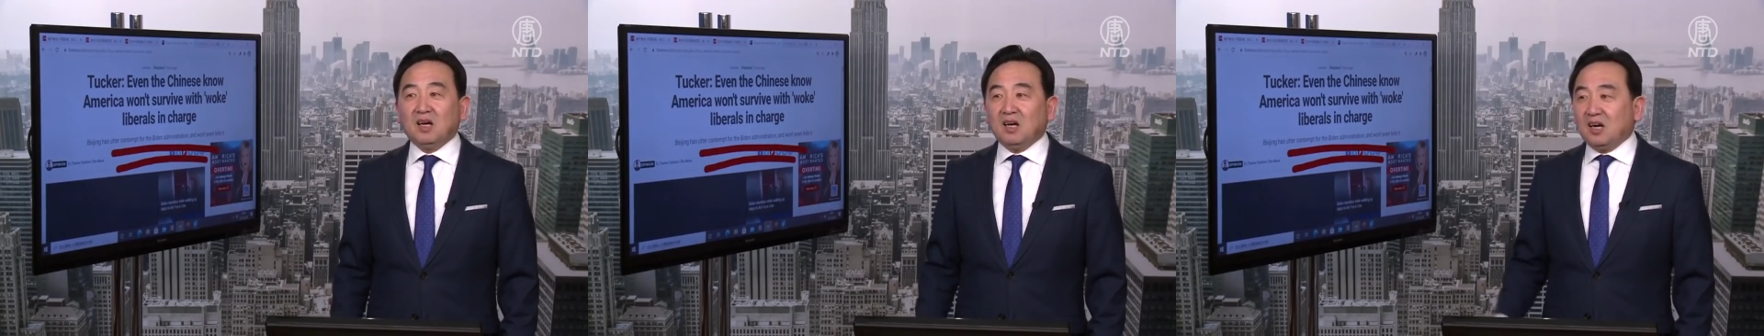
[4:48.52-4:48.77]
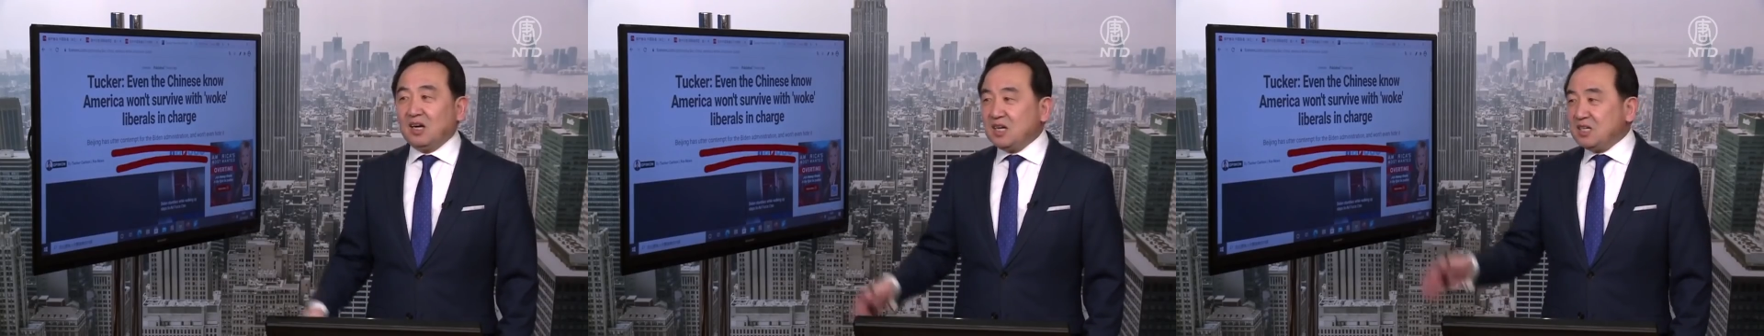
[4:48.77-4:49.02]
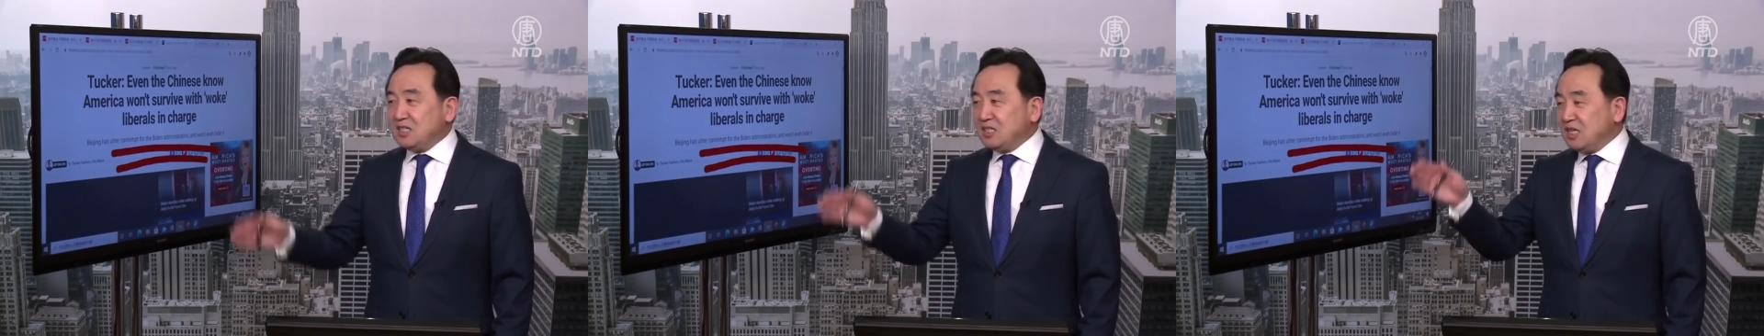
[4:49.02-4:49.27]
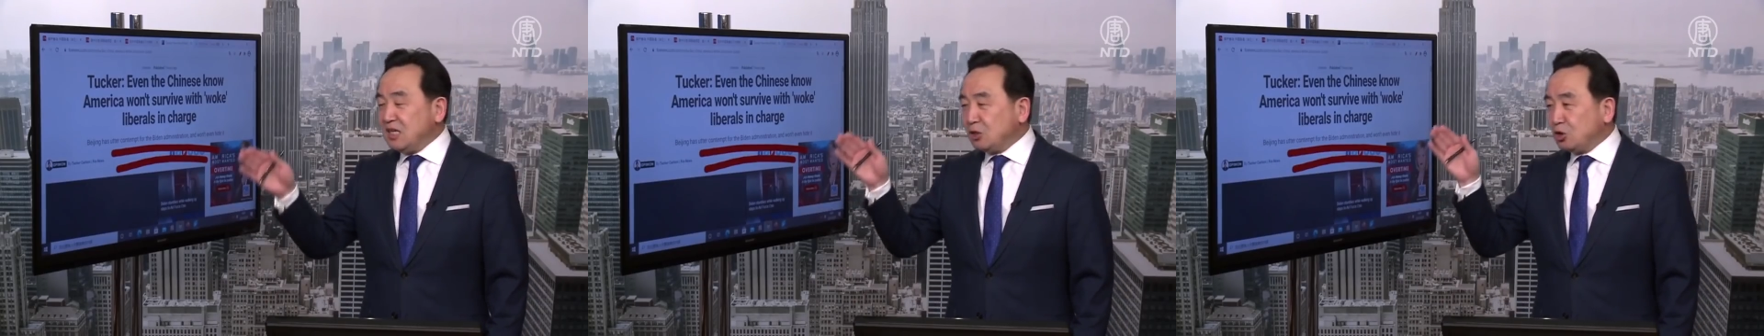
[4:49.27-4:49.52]
而
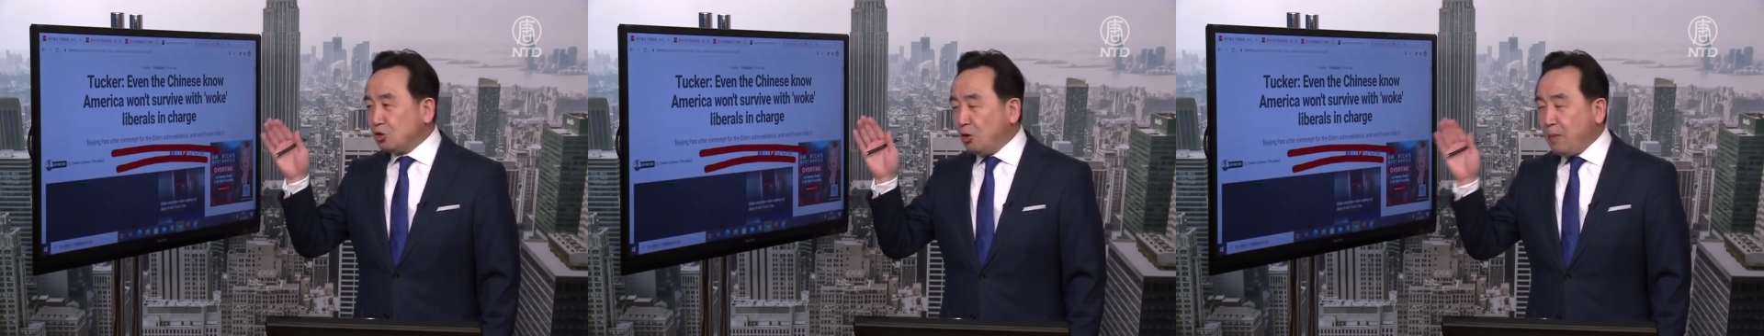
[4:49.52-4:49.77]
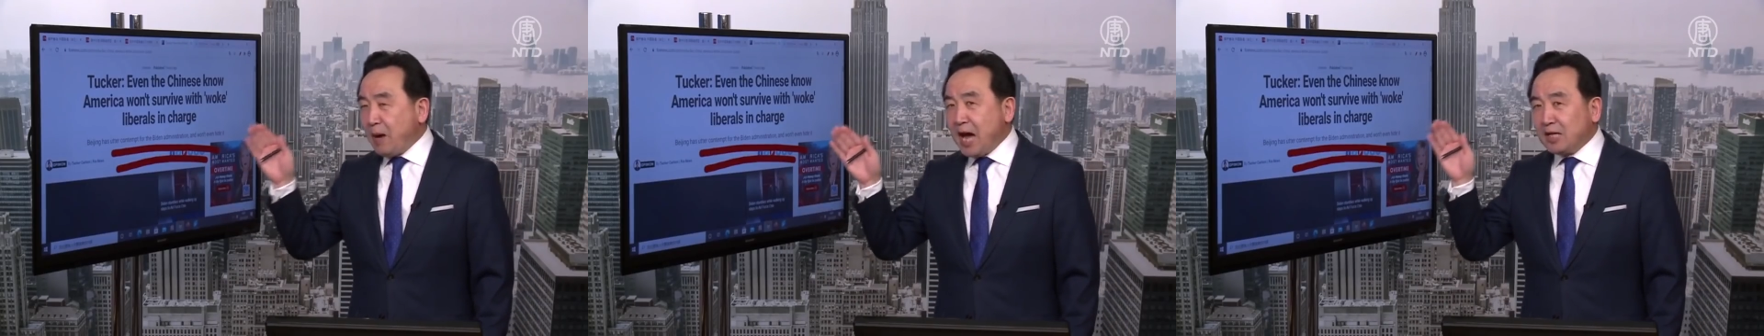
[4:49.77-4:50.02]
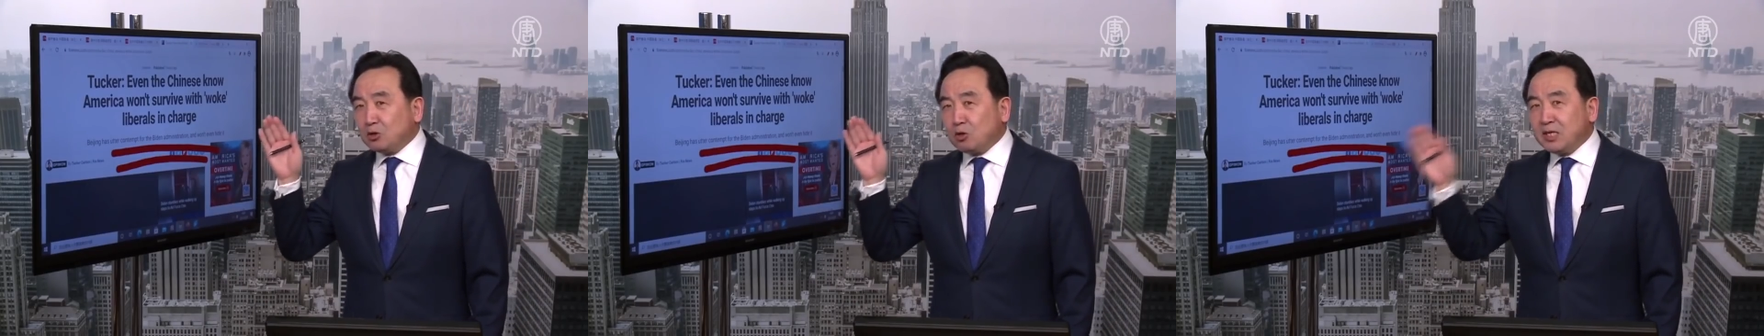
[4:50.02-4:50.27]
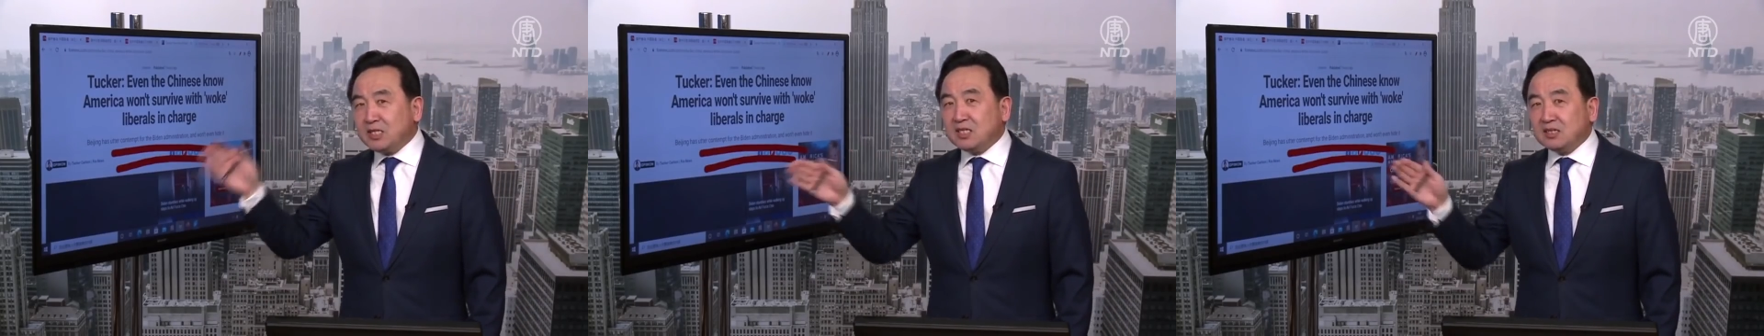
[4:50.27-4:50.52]
你左派
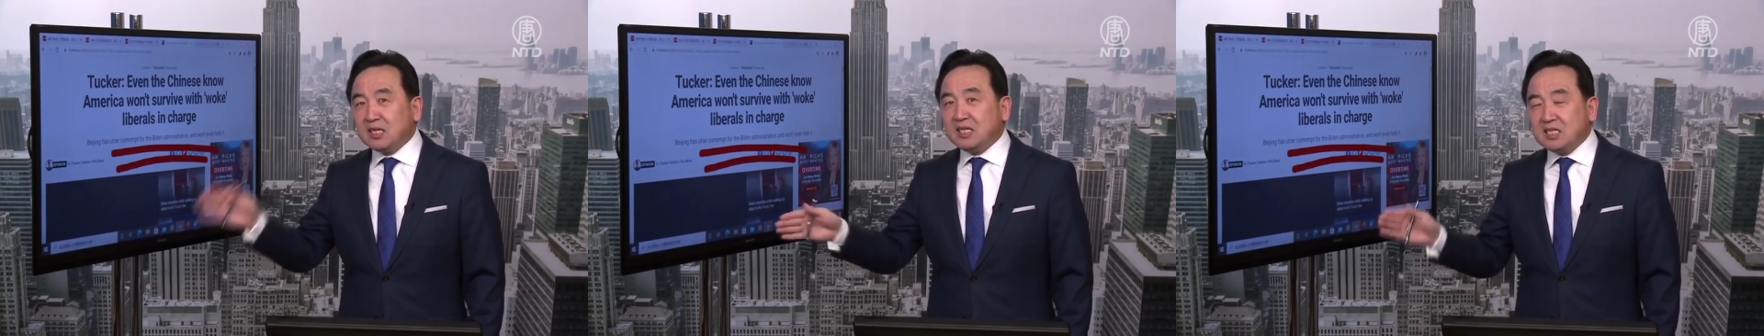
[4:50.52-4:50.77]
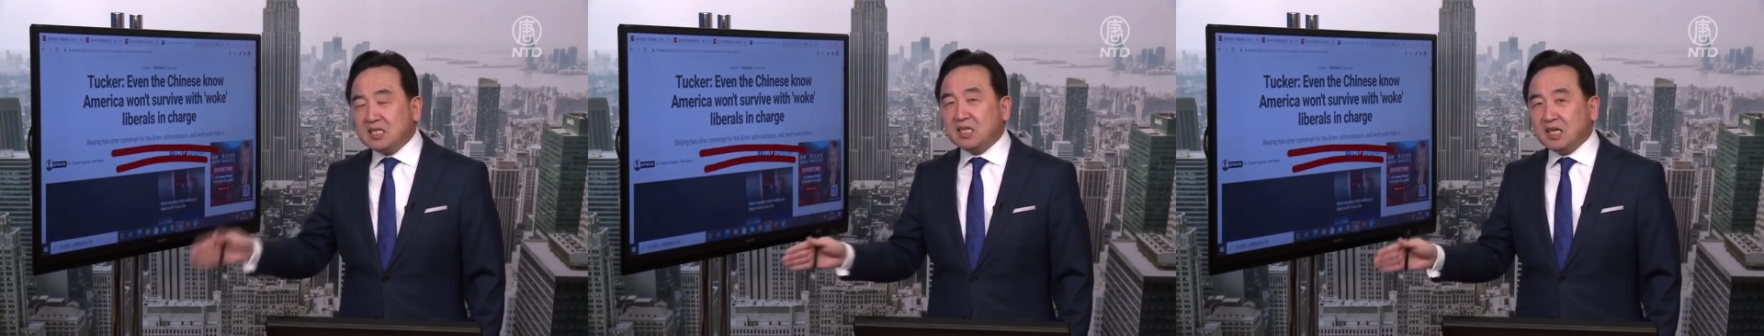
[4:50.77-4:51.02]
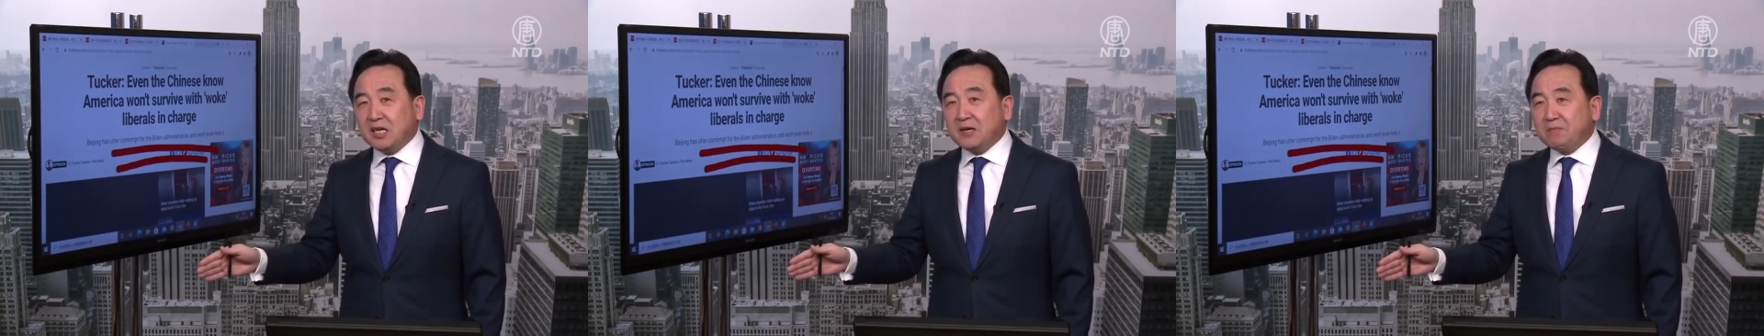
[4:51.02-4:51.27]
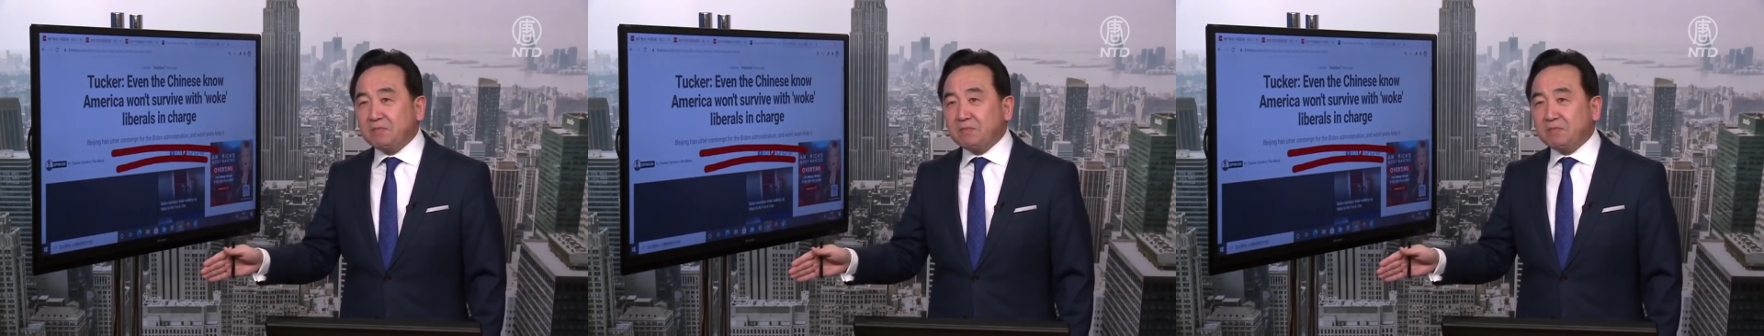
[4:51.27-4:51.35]
推行的一切，